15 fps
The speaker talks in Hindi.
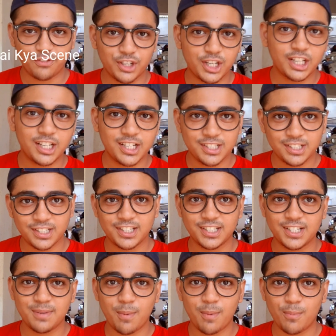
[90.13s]
डेफिनेटली
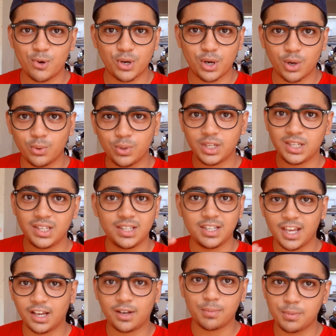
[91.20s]
सीरियसली मैं बोल रहा हूँ कि
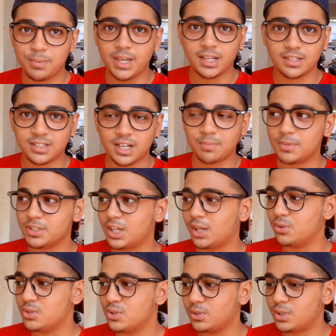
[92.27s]
ये कभी भी एक स्टार्ट में
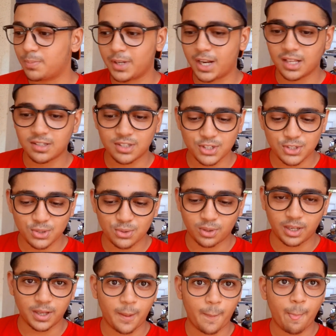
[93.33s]
चालू नहीं होती पर आज कैसे हो
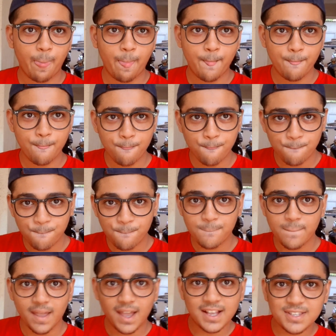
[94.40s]
गई
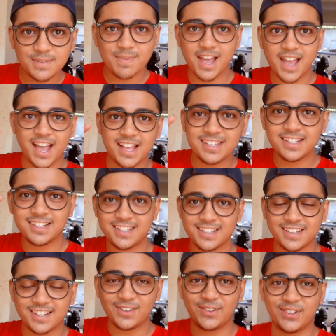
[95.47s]
इट्स
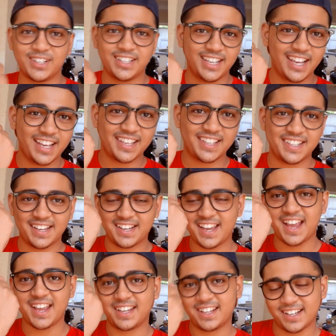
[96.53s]
मैजिक और ये ये
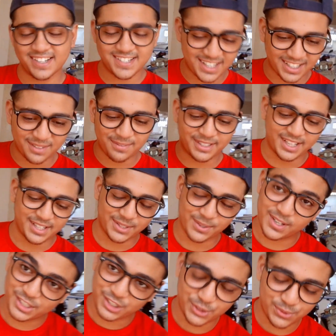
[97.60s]
क्या है ये घर जाके बताता
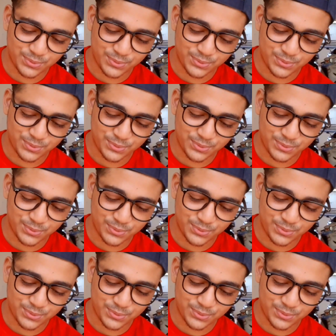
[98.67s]
हूँ आज